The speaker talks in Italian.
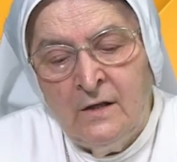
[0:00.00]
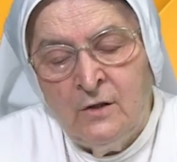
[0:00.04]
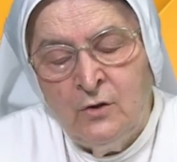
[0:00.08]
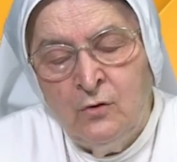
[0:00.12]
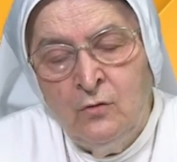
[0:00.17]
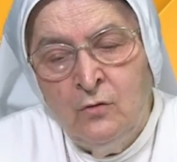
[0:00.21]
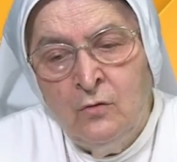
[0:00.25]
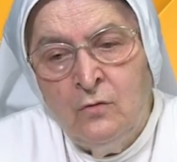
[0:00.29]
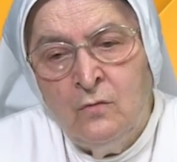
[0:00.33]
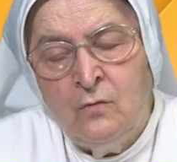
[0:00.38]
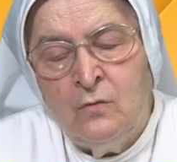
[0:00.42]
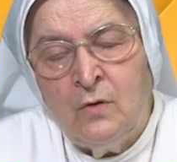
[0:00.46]

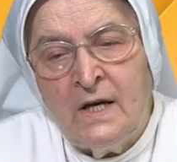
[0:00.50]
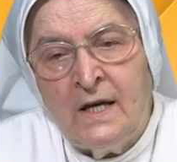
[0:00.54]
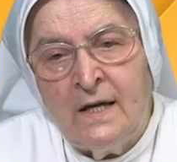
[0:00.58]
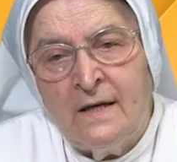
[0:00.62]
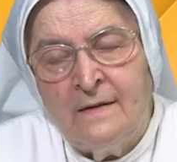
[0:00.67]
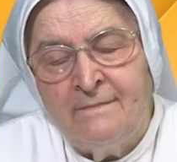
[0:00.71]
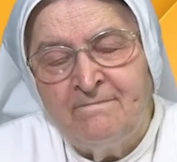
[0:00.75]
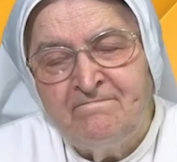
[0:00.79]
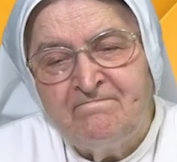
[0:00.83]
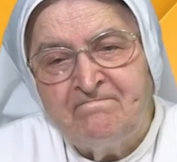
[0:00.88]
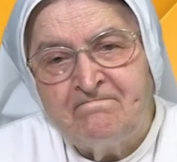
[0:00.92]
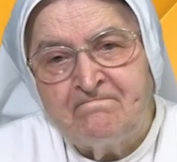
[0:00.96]

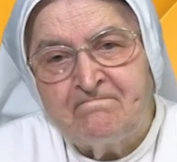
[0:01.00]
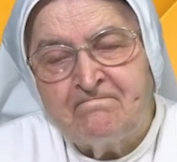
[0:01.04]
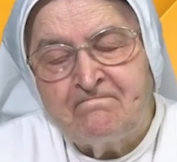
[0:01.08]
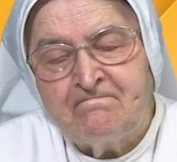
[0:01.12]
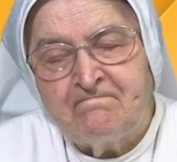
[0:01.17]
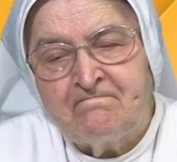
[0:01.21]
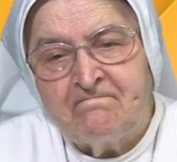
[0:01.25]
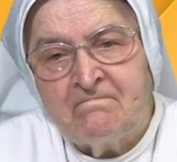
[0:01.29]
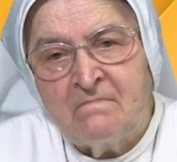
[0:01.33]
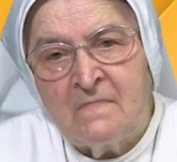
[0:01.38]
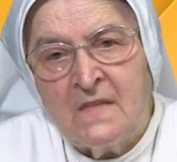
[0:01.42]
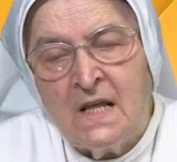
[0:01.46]
Dunque
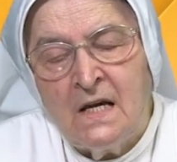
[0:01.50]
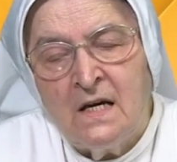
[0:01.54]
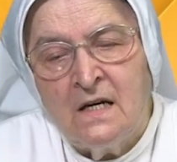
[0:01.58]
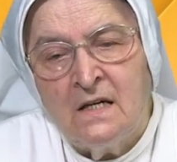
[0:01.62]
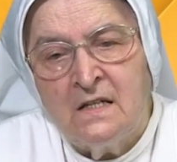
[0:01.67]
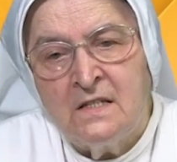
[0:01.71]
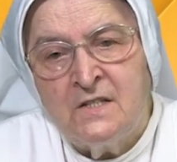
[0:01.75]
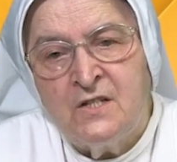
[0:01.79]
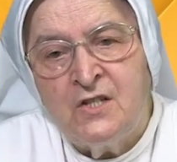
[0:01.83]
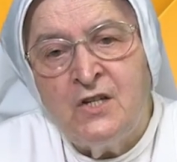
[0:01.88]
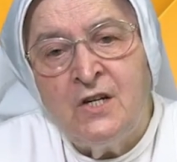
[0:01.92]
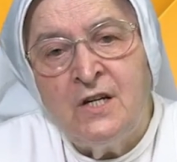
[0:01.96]

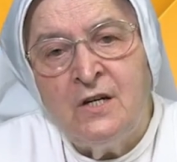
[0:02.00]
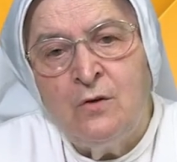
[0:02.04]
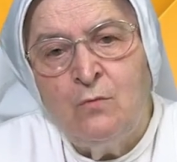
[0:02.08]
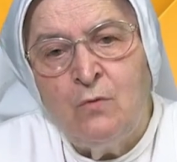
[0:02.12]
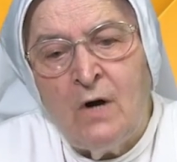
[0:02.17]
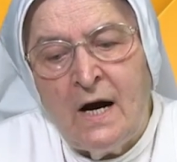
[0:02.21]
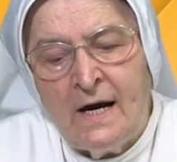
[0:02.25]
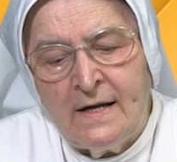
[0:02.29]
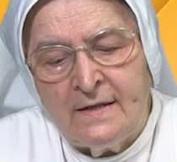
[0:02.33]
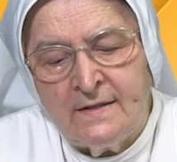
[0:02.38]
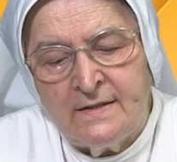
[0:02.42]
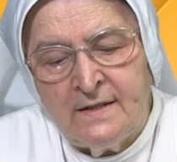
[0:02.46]
ci
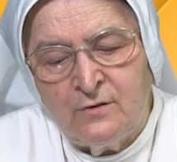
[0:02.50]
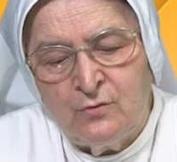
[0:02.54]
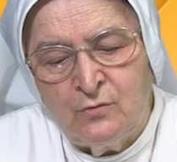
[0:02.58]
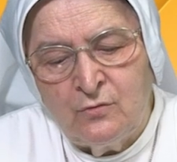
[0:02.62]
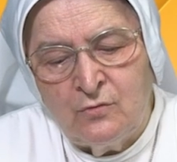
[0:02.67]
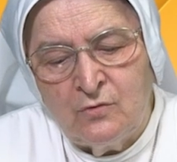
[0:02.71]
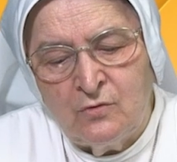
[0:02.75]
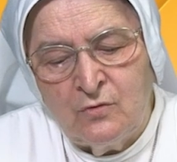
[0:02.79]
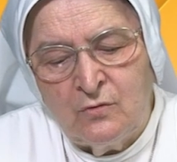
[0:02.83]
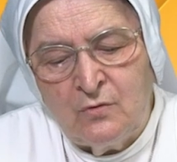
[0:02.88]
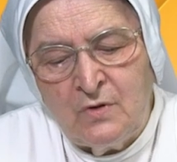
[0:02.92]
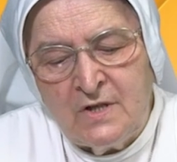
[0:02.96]
riguarda
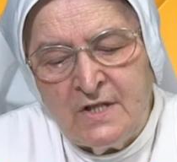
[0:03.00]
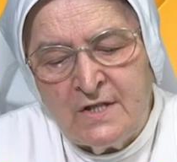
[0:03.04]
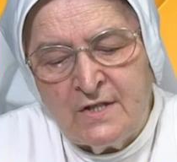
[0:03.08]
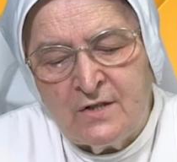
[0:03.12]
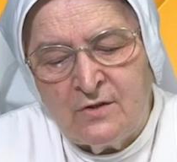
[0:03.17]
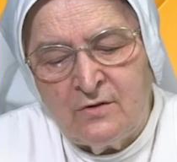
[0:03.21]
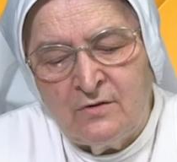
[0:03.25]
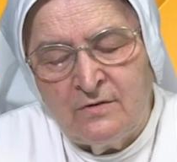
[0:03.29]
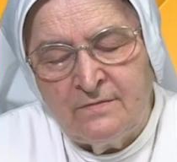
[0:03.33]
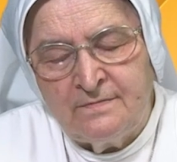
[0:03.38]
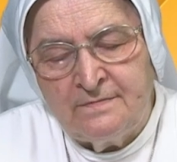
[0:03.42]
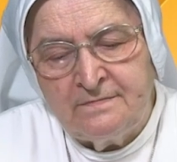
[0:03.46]
tutto
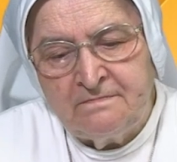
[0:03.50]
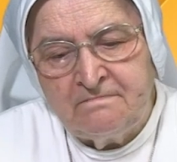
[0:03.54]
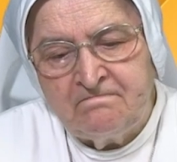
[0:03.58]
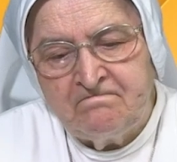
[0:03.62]
questo?